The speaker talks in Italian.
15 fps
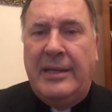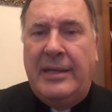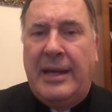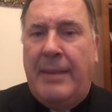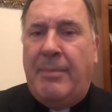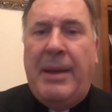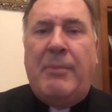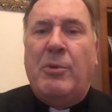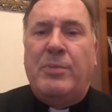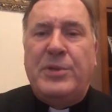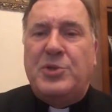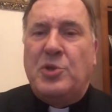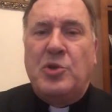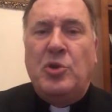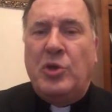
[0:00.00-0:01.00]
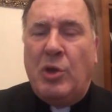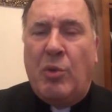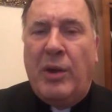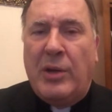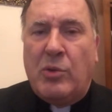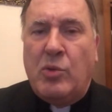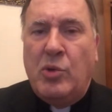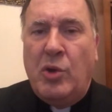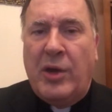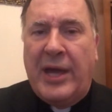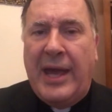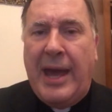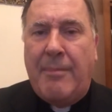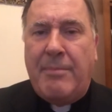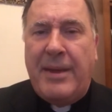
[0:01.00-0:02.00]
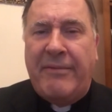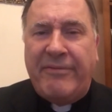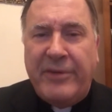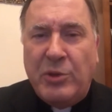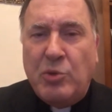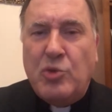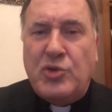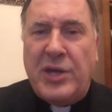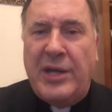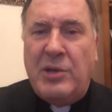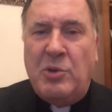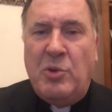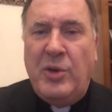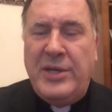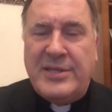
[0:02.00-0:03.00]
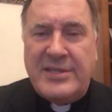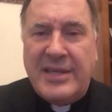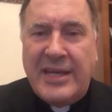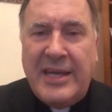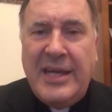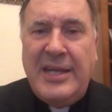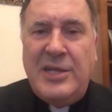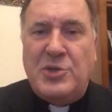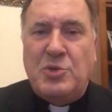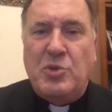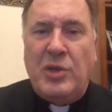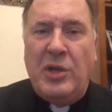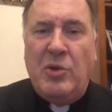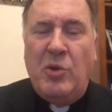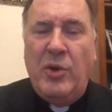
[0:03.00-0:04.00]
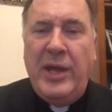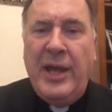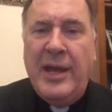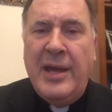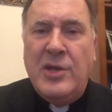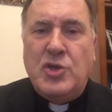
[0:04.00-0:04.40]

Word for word: Abbiamo bisogno di qualcuno che abbia fiducia in noi, si chini su di noi,